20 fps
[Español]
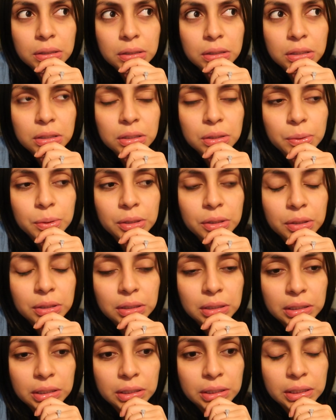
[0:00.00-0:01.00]
no recuerdo
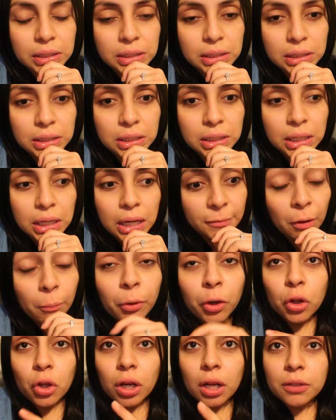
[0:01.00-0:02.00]
si les dije.
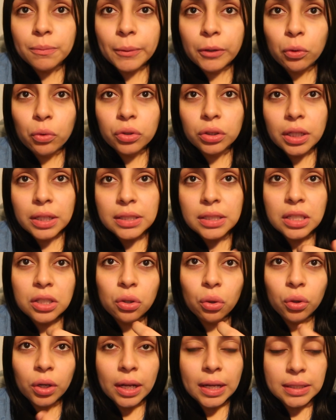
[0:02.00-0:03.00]
Bueno, yo les pregunté,
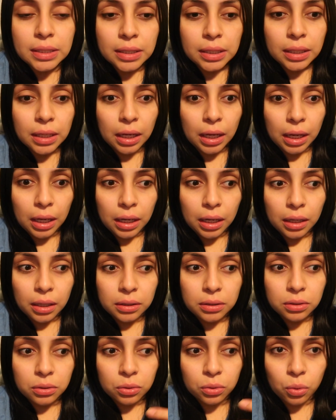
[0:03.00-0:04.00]
si no nace a
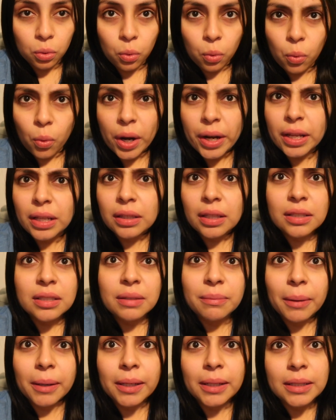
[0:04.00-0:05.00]
las 40
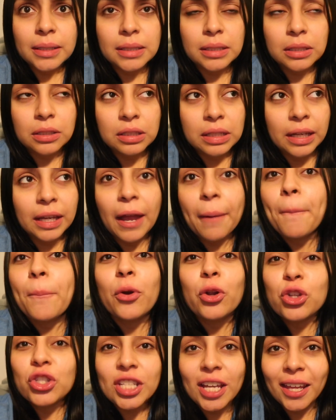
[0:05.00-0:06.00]
semanas, Que
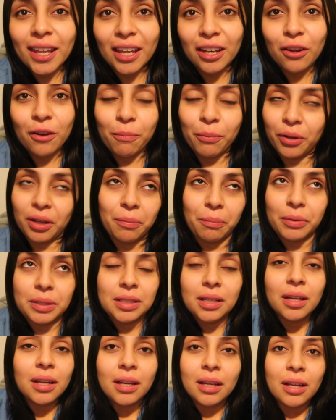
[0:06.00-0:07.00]
procede, no? Porque
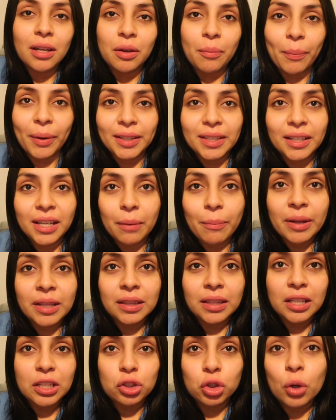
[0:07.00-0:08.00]
pues
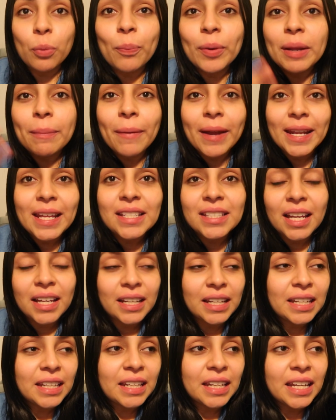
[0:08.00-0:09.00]
prácticamente soy
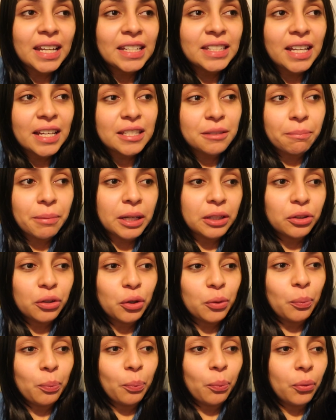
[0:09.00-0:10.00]
primeriza en ese
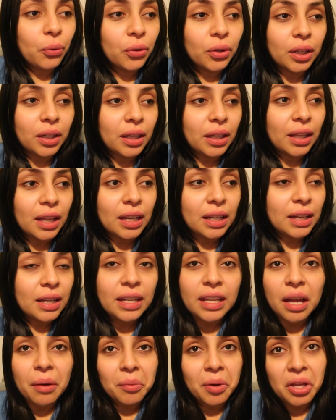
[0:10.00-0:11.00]
aspecto porque
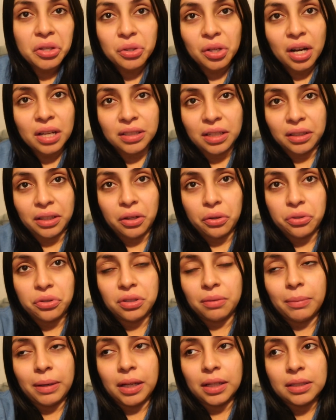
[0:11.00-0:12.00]
Liam nació a las
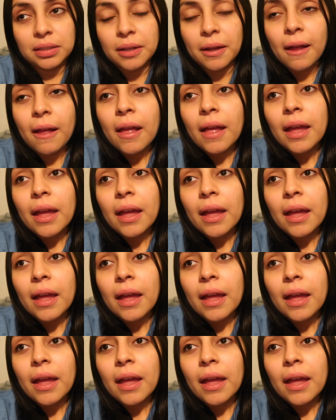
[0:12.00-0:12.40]
38 semanas.